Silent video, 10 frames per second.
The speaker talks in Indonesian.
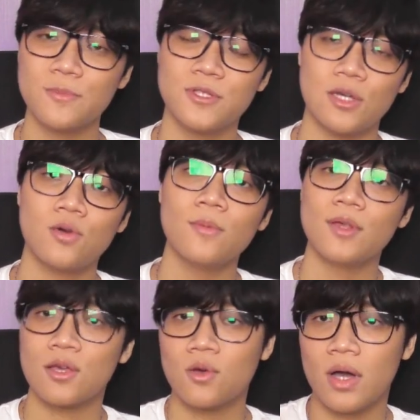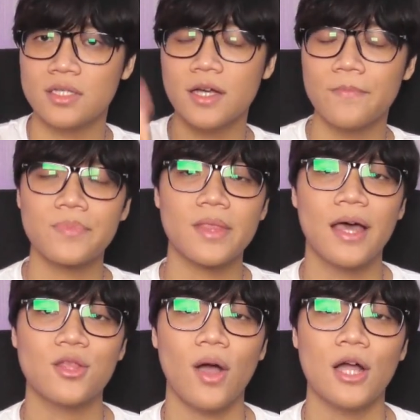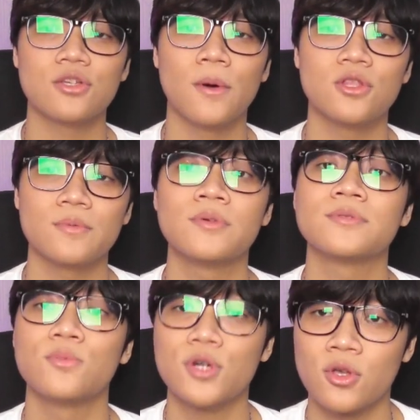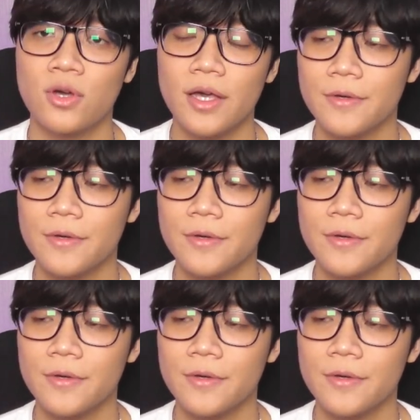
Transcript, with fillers: aku sih gue bikin gue aja nanti gue akan coba untuk lebih bisa mungkin oke